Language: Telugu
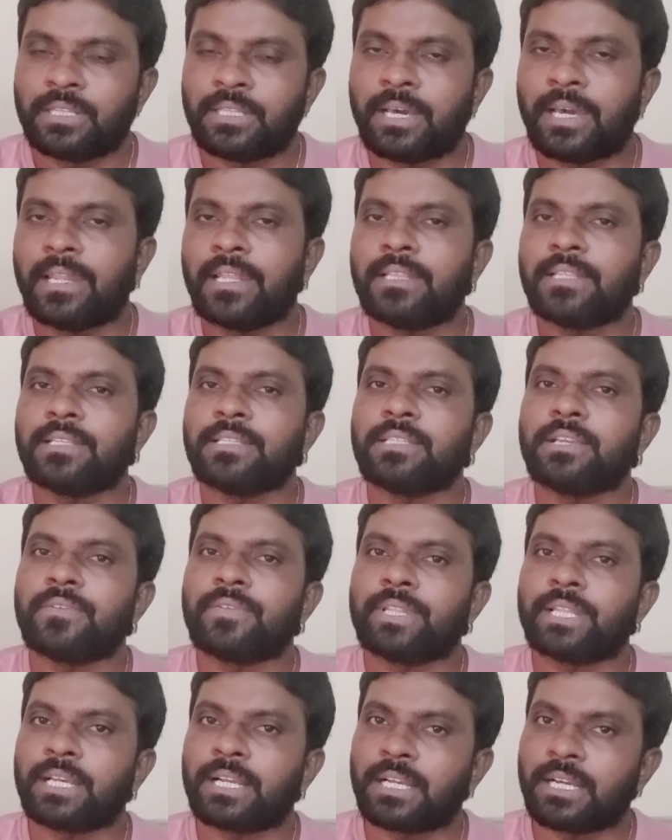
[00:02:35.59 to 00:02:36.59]
దారి తీసే
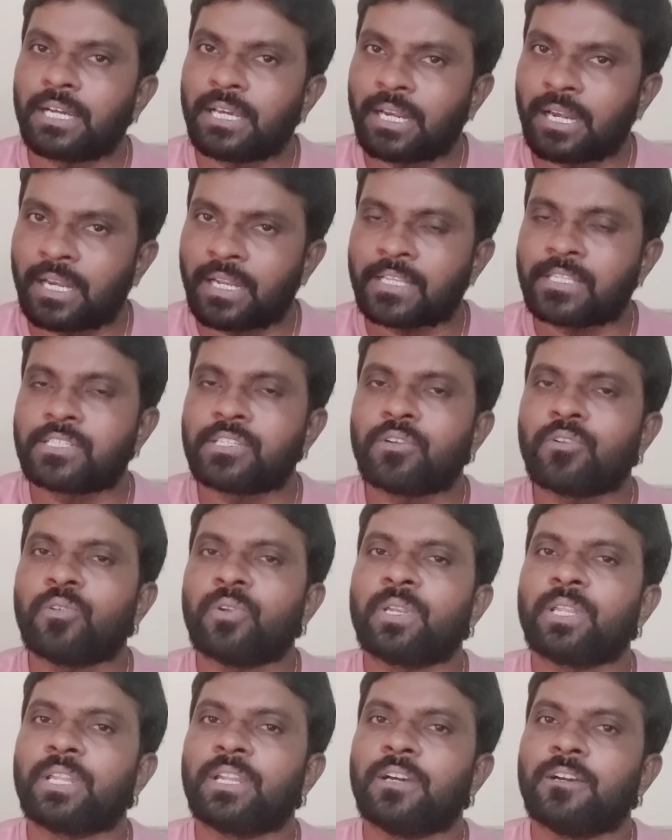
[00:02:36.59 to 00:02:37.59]
విధంగా
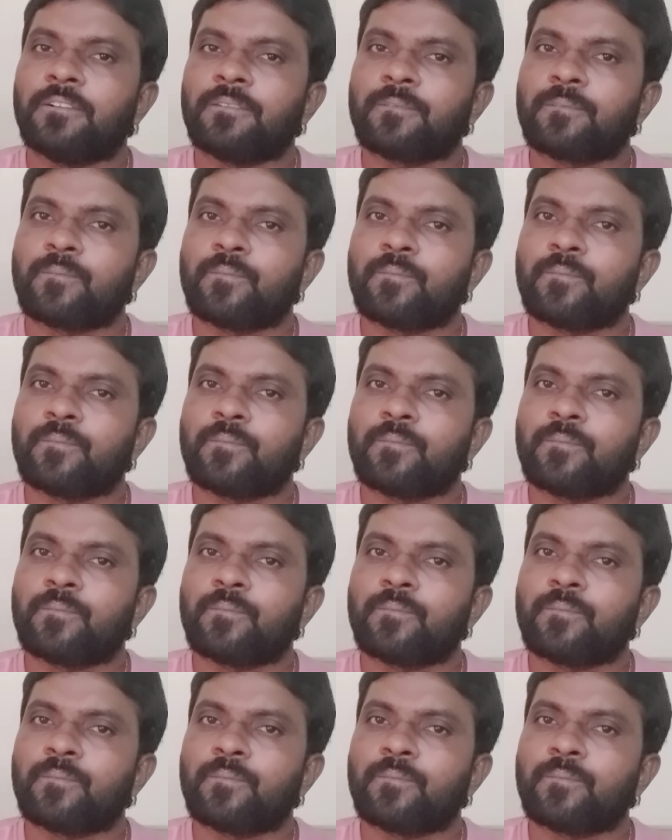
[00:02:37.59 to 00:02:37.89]
రెచ్చగొట్టినా